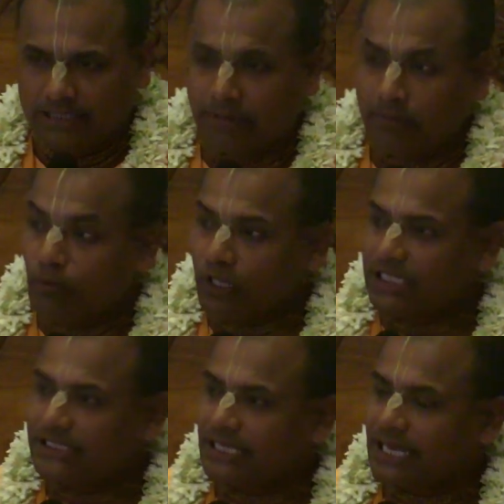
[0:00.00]
যেমন মুনি
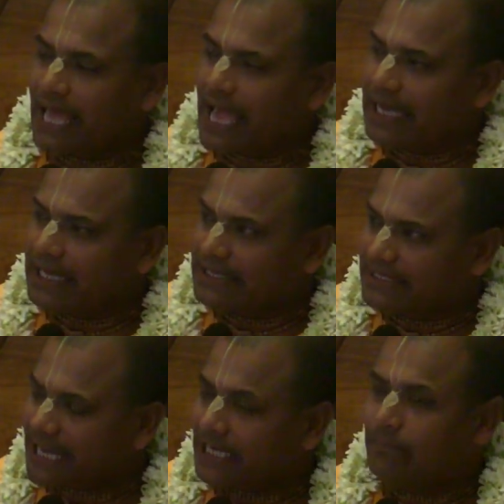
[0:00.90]
ঋষিরা এক
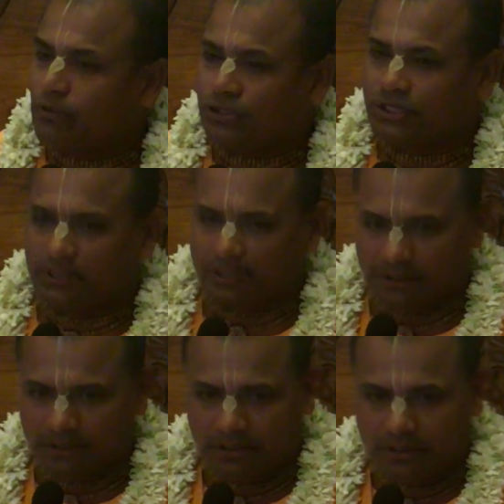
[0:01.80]
স্থানে বসে
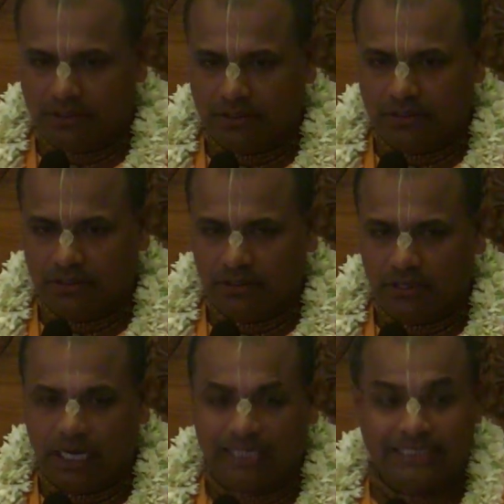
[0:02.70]

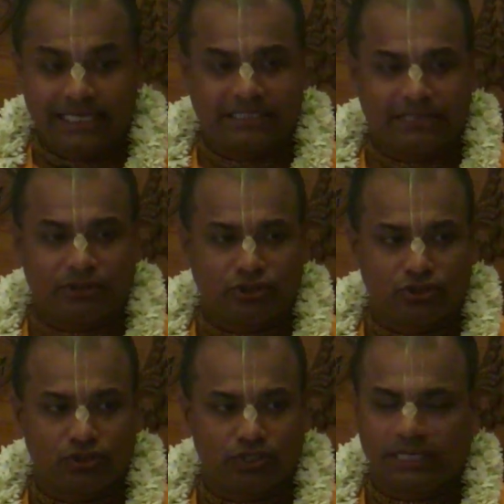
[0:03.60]
হাজার হাজার
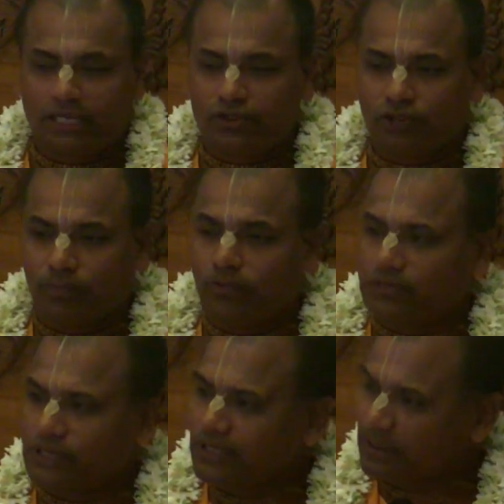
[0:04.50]
বছর ধরে তারা জপ
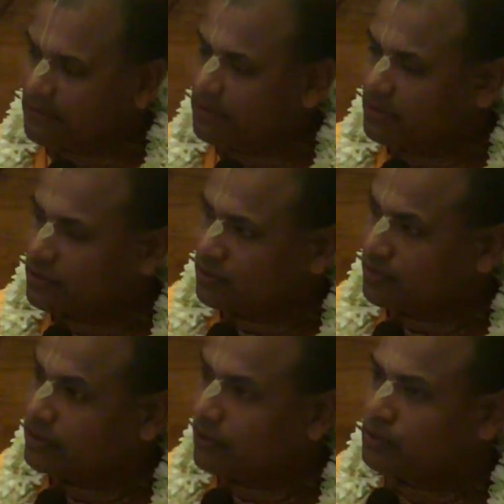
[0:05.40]
করতেন
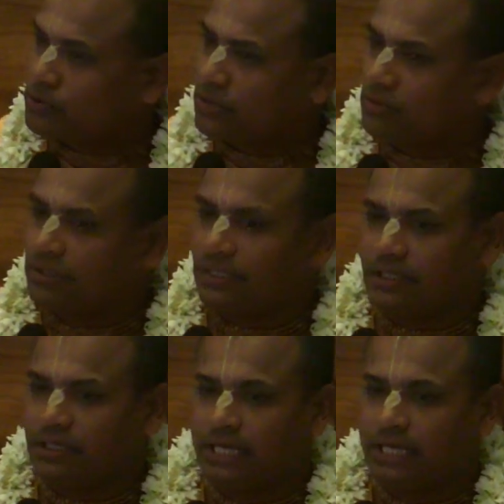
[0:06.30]
বা তপস্যা করতেন